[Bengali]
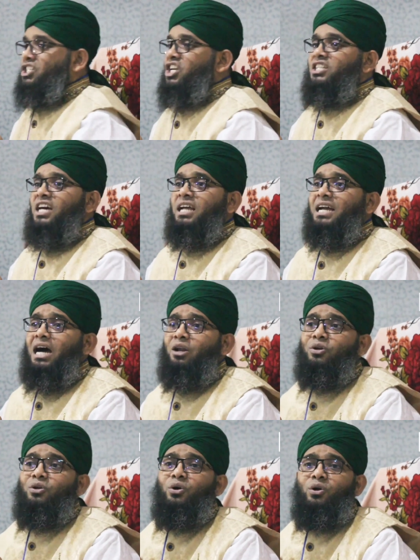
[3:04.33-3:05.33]
সেটার
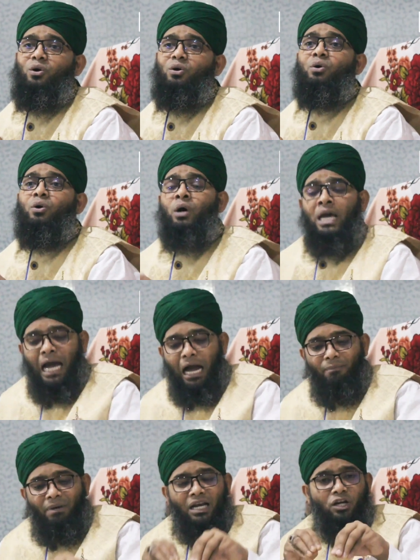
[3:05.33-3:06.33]
কারণ হলো
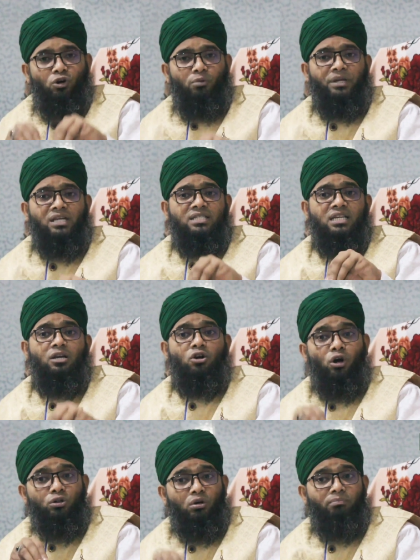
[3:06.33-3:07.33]
আমার নবীজির
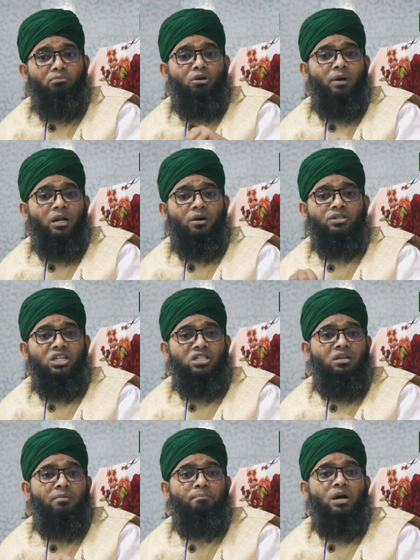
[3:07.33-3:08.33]
কদম মোবারক
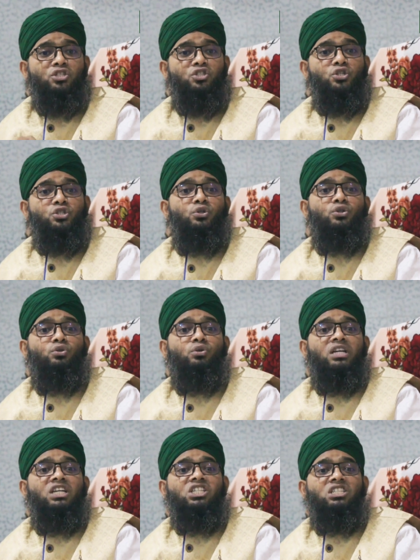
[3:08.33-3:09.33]
যেদিন পাঁচশো
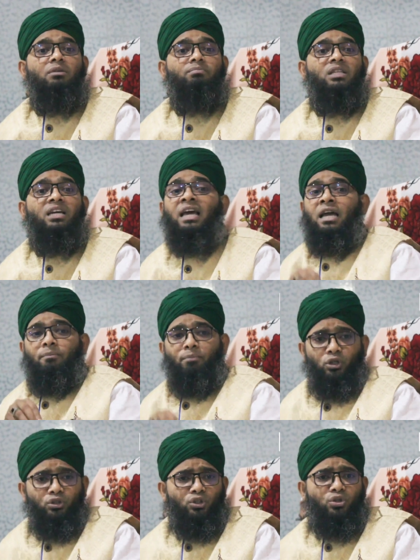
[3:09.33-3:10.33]
সত্তর খ্রিস্টাব্দে
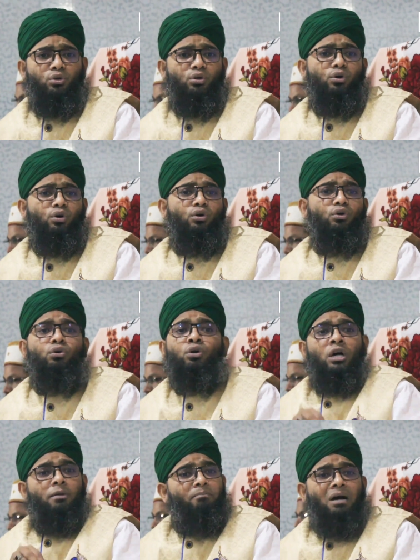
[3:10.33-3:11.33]
বন্ধু
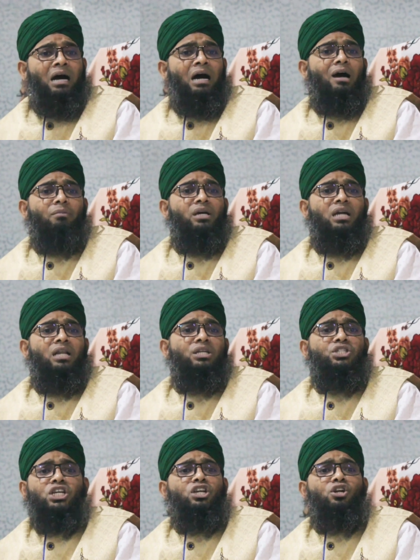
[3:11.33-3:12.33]
মা আমেনার
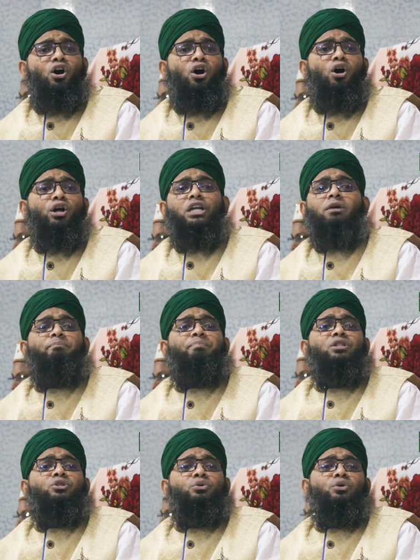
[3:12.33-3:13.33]
জীর্ণ
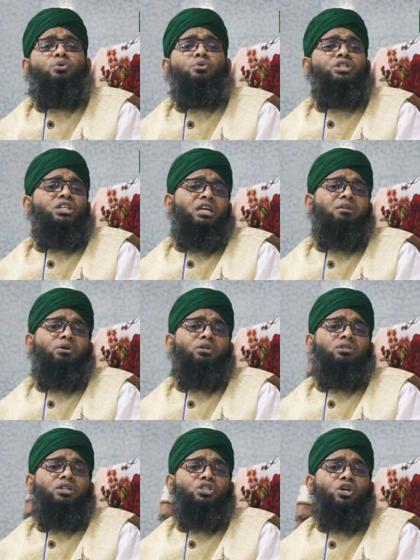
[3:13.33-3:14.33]
নিবৃত কুটিরের
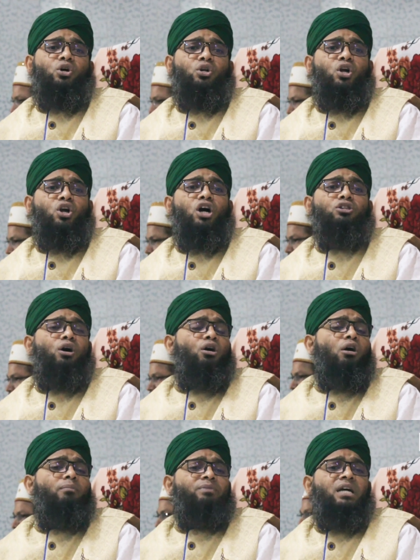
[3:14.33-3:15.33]
মধ্যে যখন
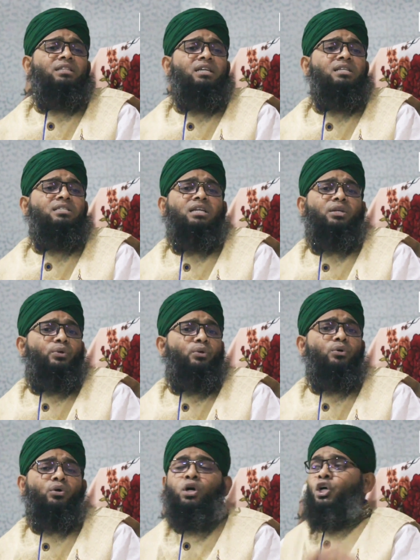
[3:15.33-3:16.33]
কদমটা দিয়েছিল
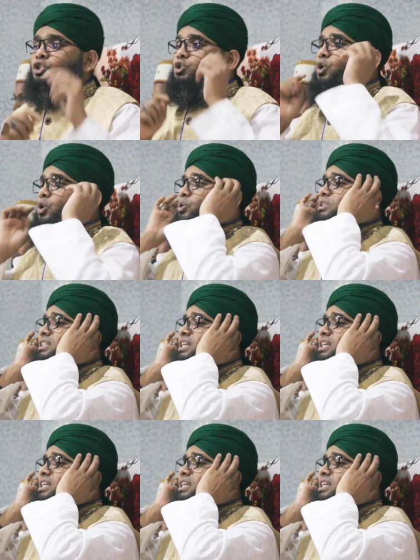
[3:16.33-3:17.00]
তখন